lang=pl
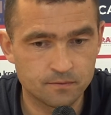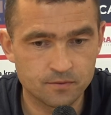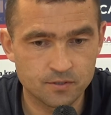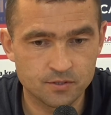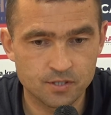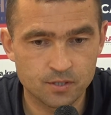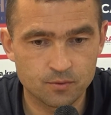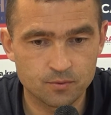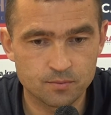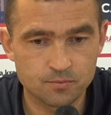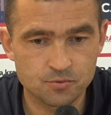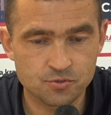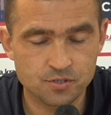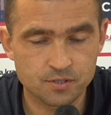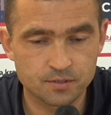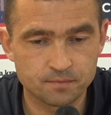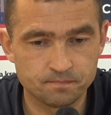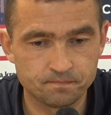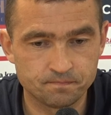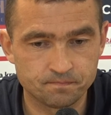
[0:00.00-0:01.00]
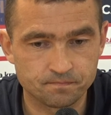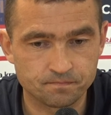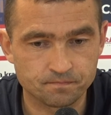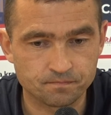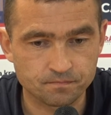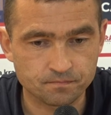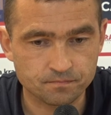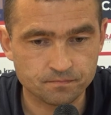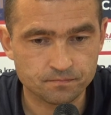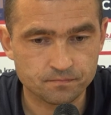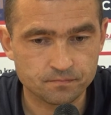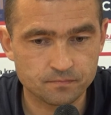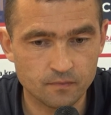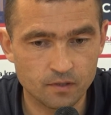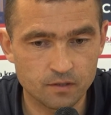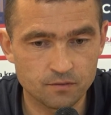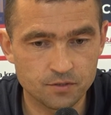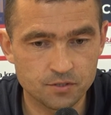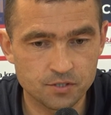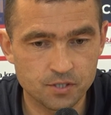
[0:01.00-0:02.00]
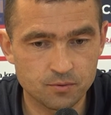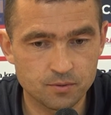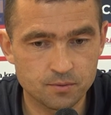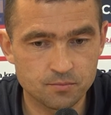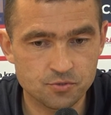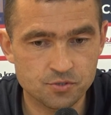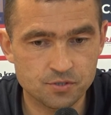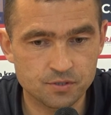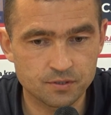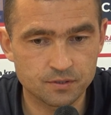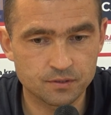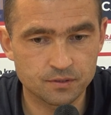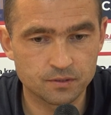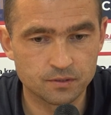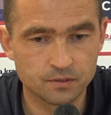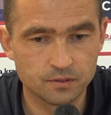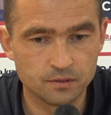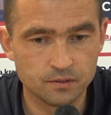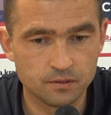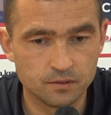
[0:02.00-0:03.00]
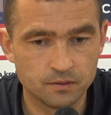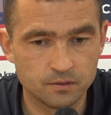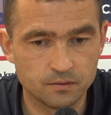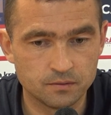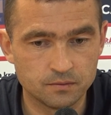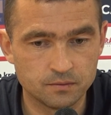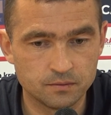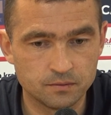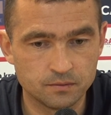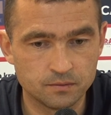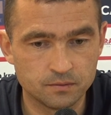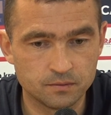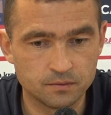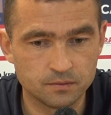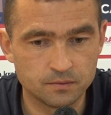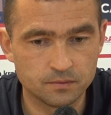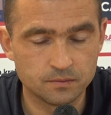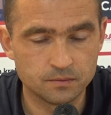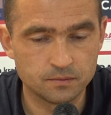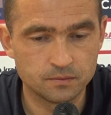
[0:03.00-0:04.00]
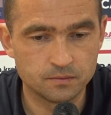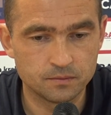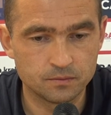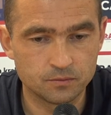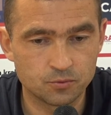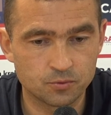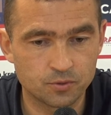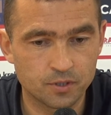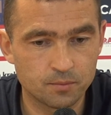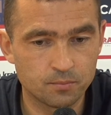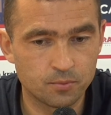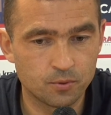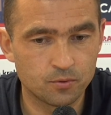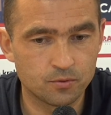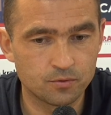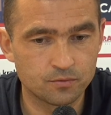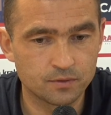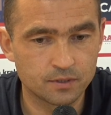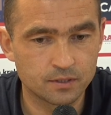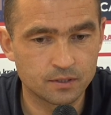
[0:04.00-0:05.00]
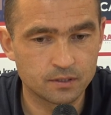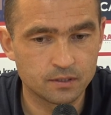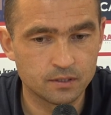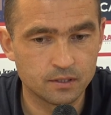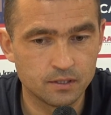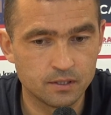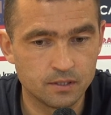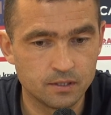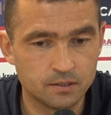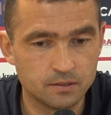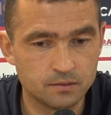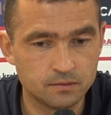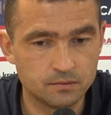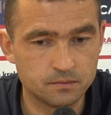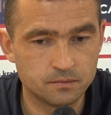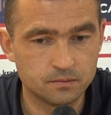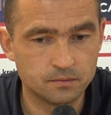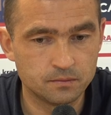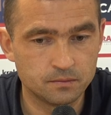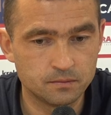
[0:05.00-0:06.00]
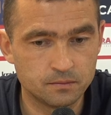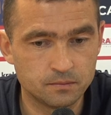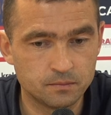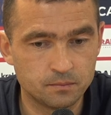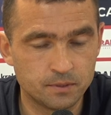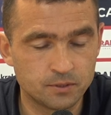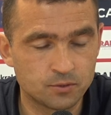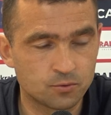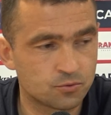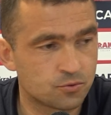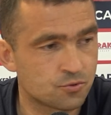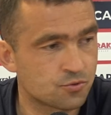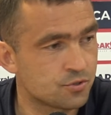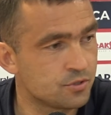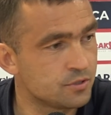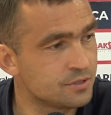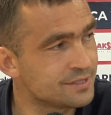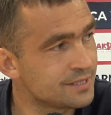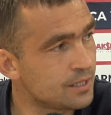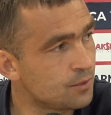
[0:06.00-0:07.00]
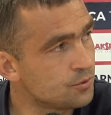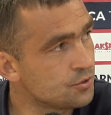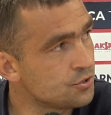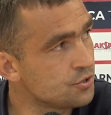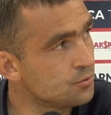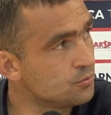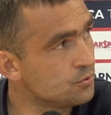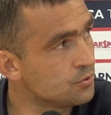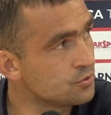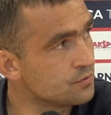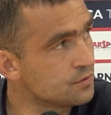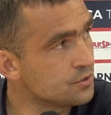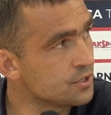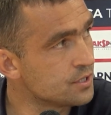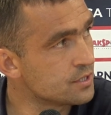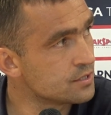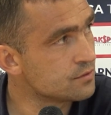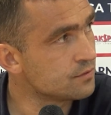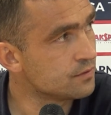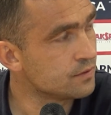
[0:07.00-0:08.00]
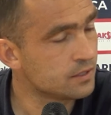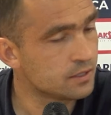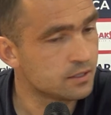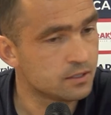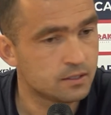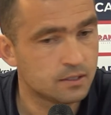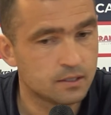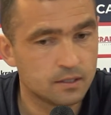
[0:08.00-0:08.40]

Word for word: Wiedziałem, że wiedziałem, że w drugiej połowie będą dążyli z całych sił do zwycięstwa.